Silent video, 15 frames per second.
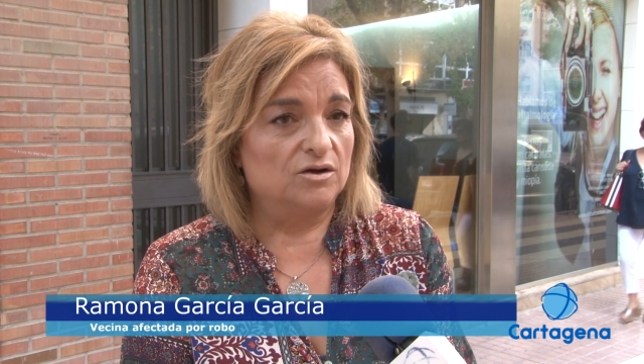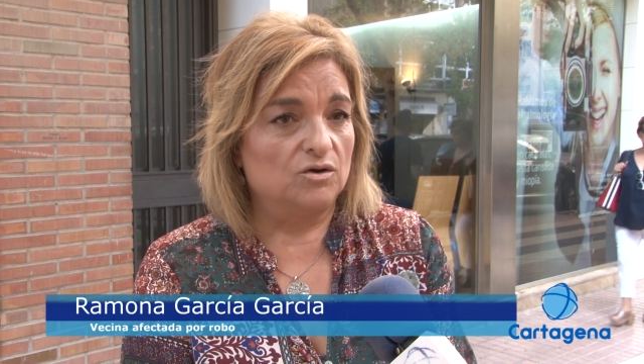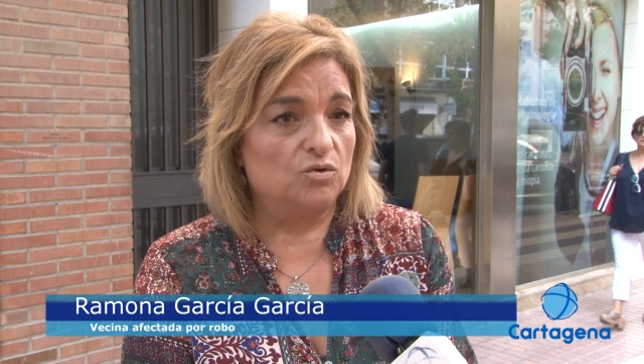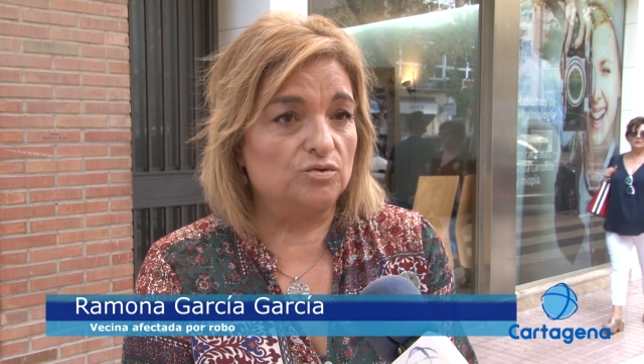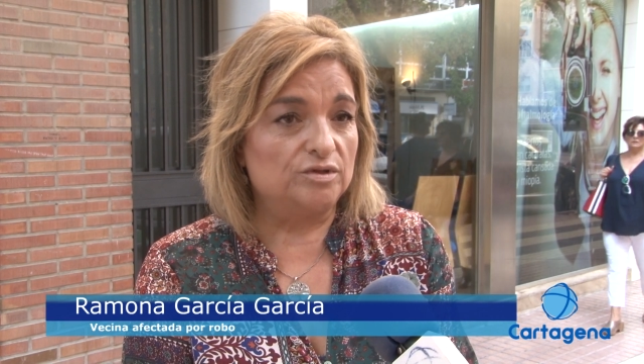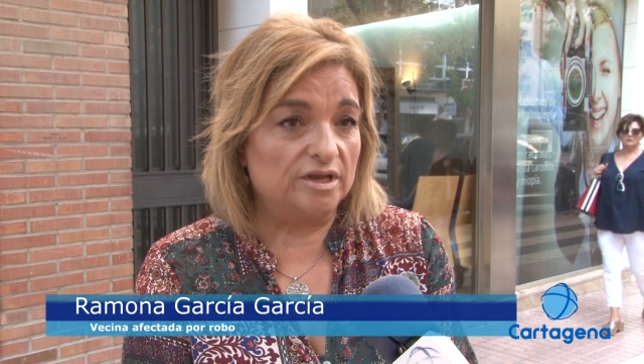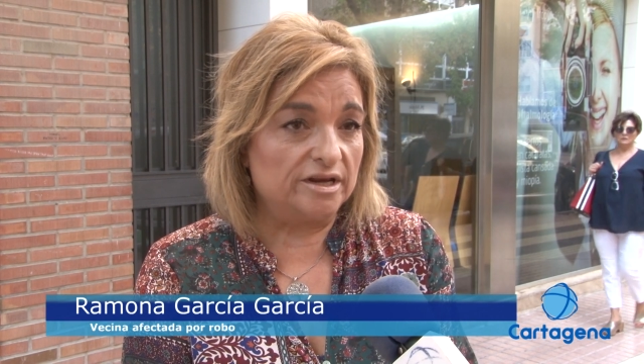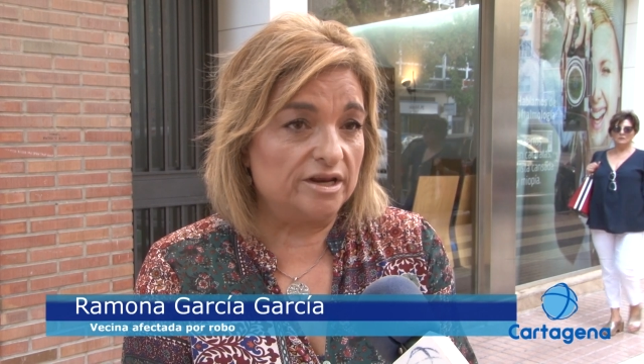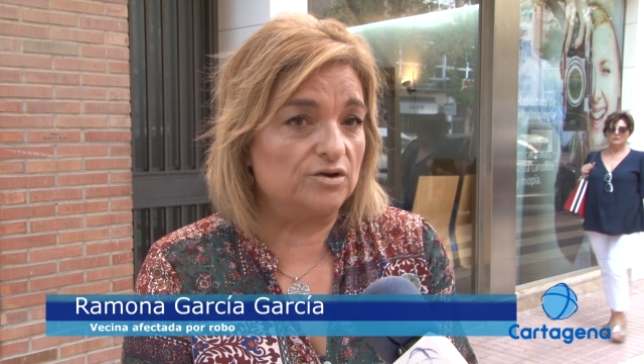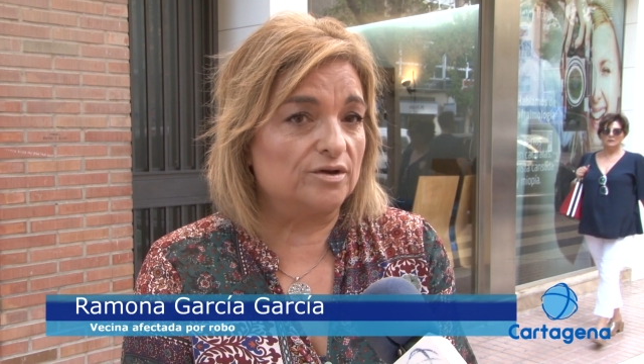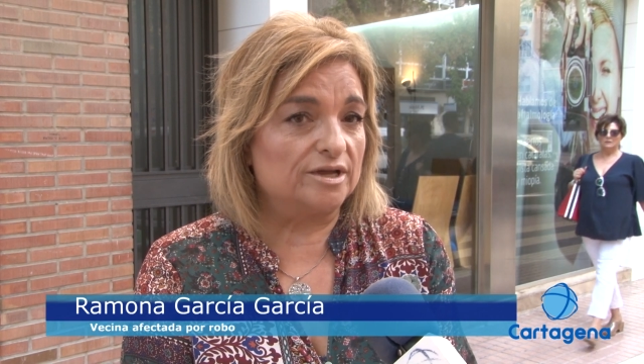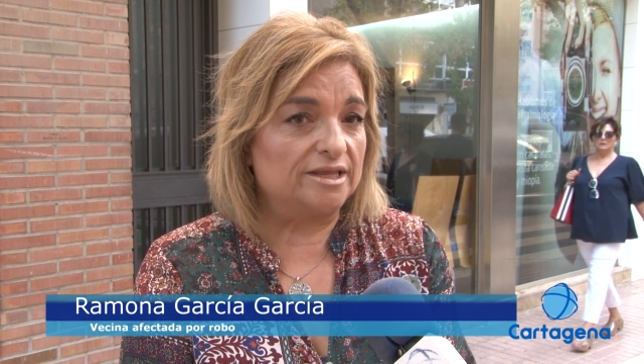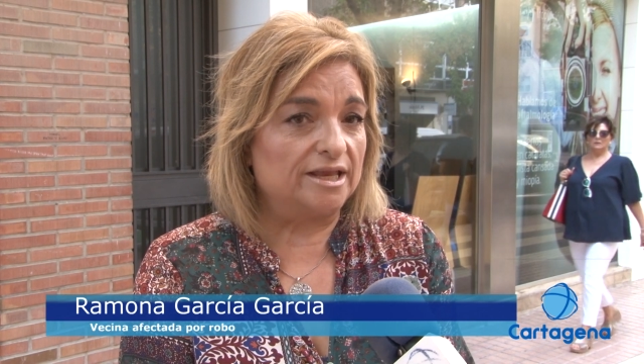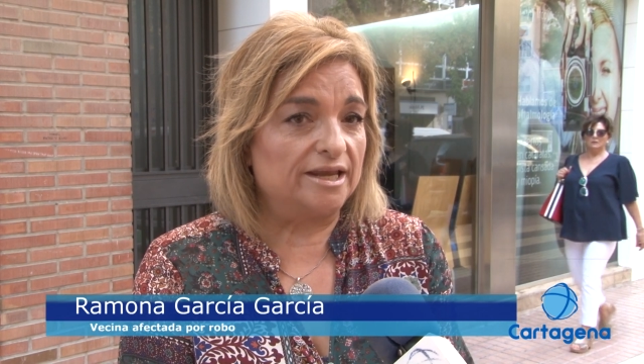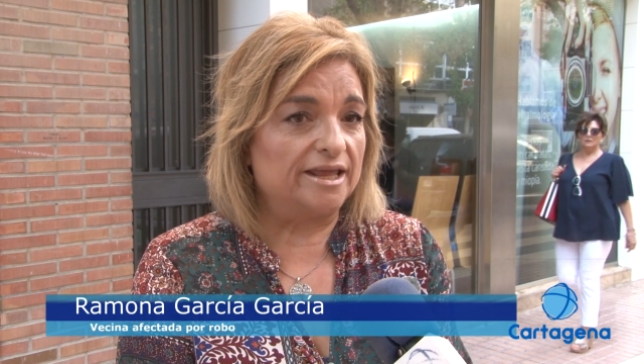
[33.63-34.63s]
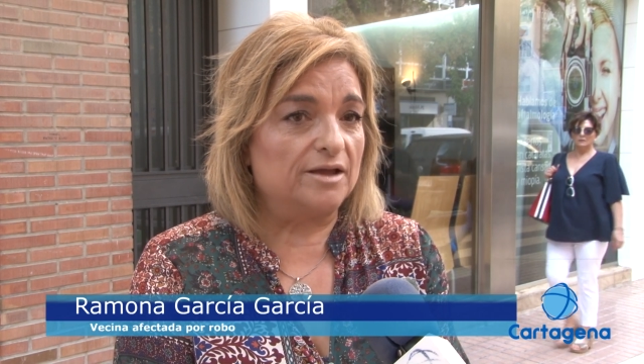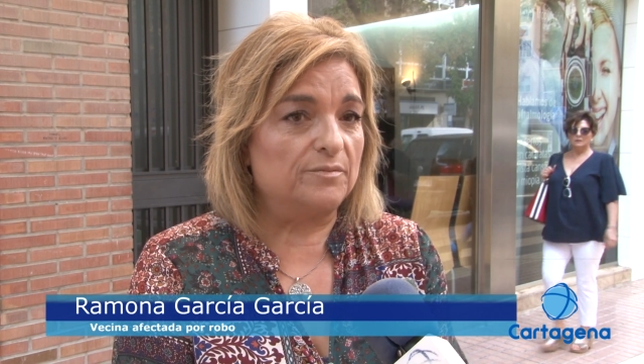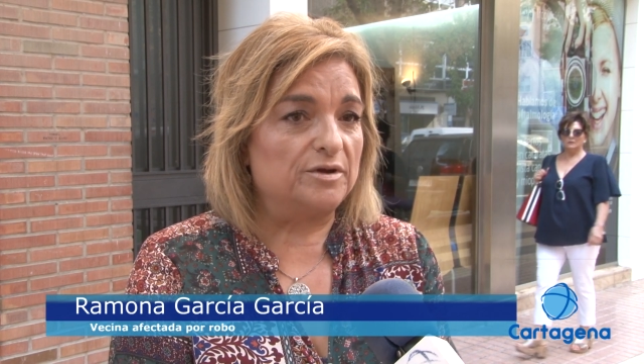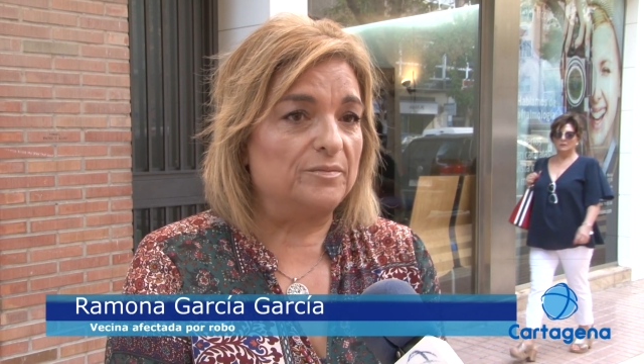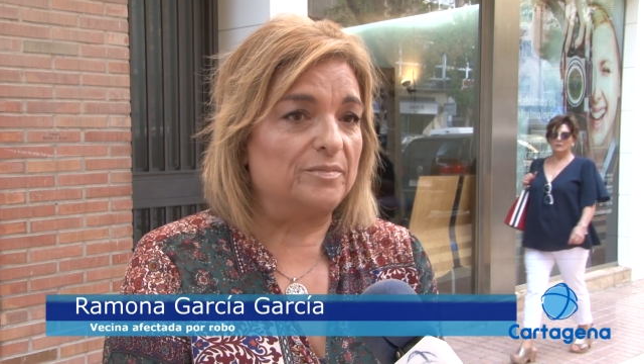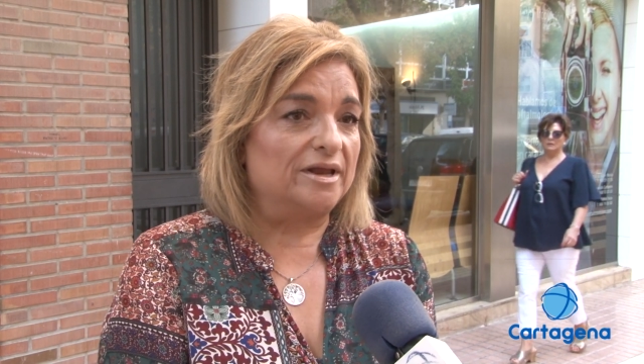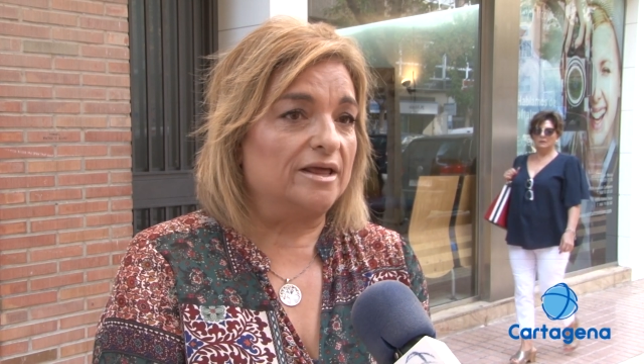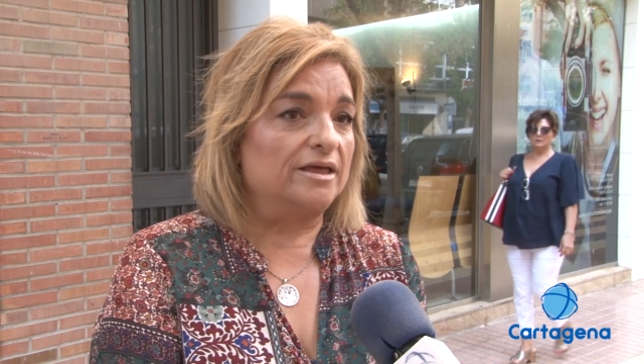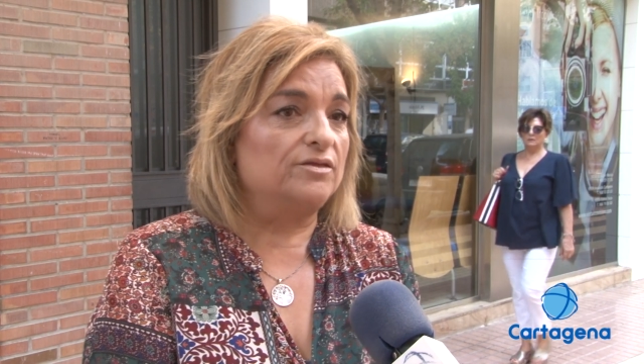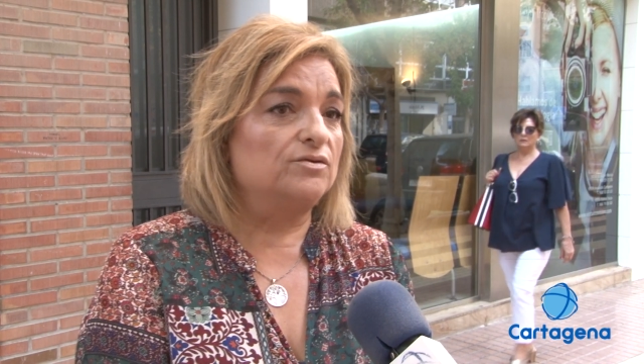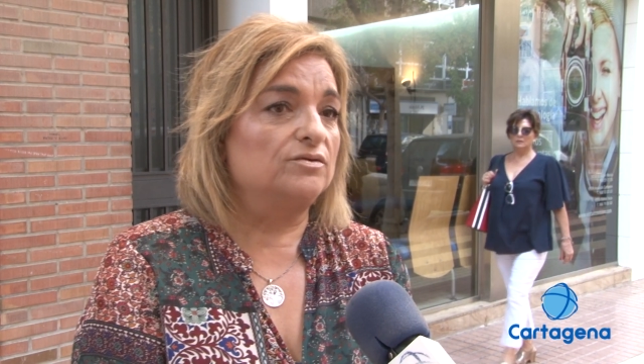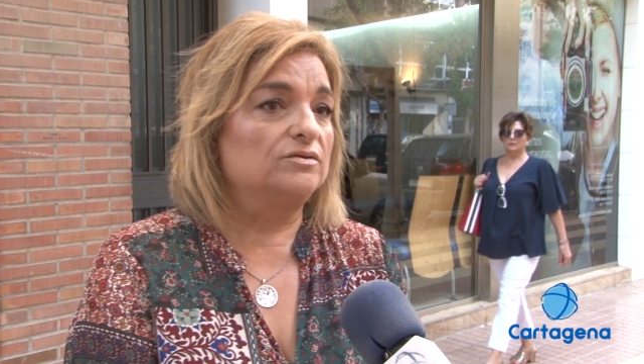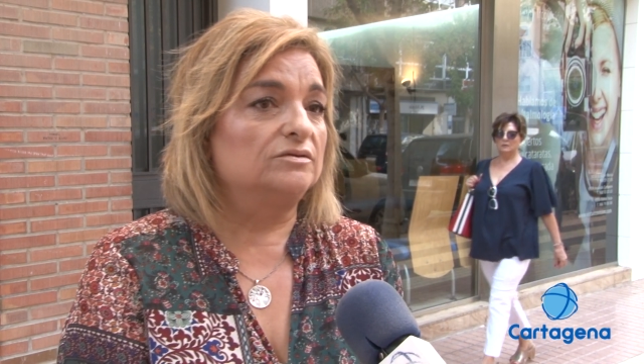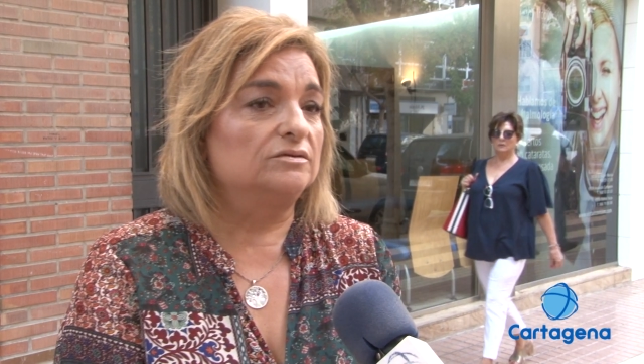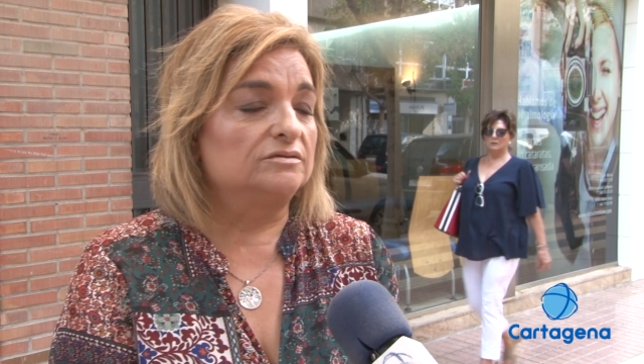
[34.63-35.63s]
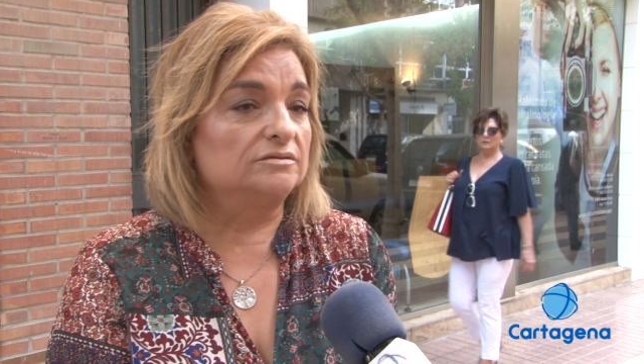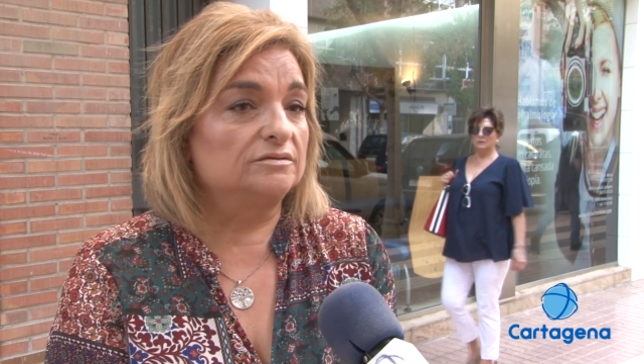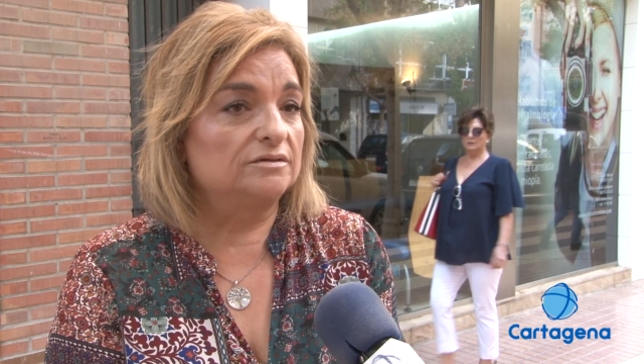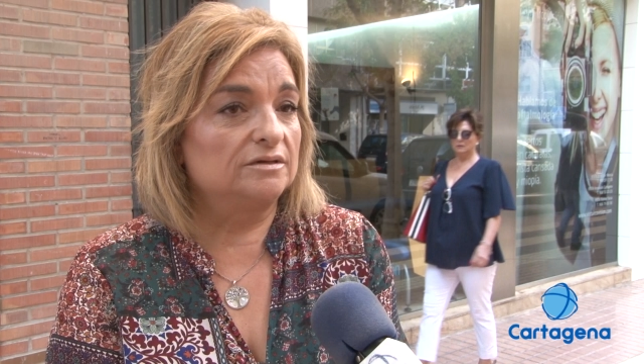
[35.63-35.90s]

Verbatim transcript: un dinero que tenía preparado